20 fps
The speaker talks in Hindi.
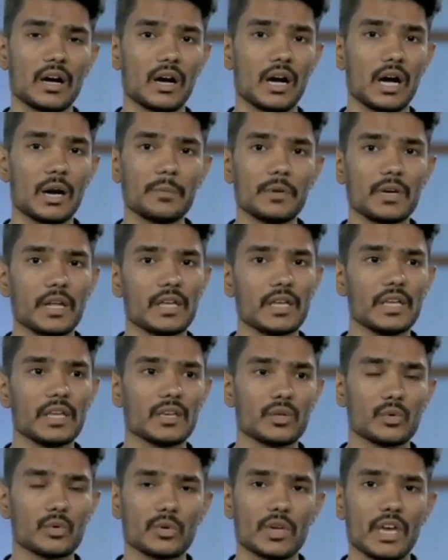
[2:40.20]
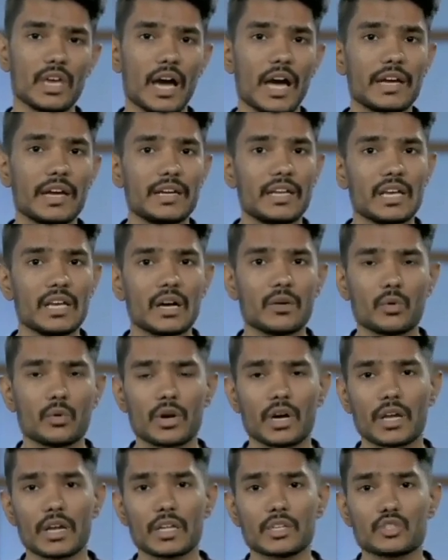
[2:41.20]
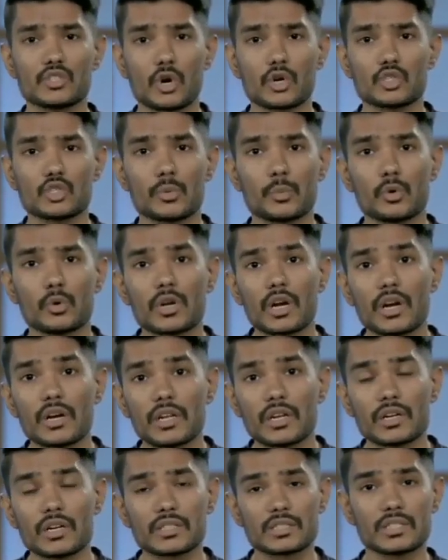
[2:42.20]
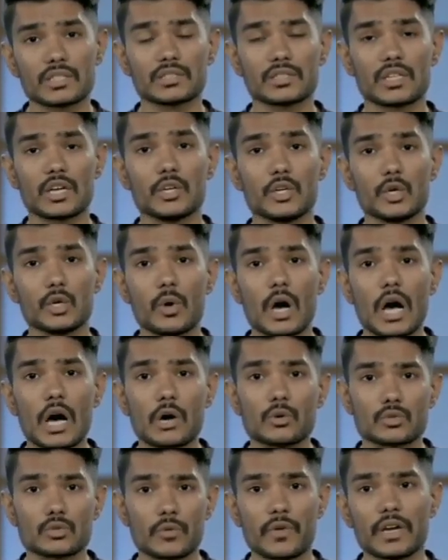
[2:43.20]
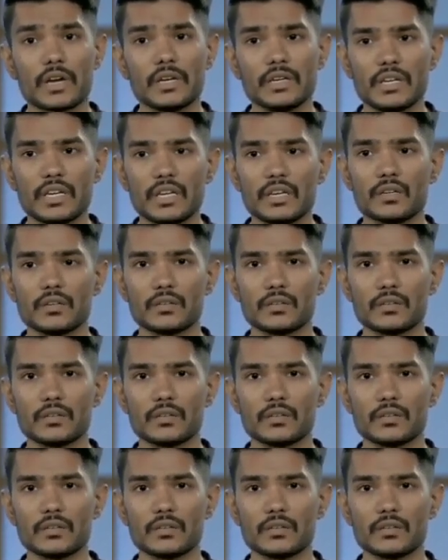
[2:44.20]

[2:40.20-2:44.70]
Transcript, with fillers: अब नहीं है क्योंकि आईटी का वो घर है जॉर्जो पुल कंटेनर्स इज़ द न्यू हाउस ऑफ आईटी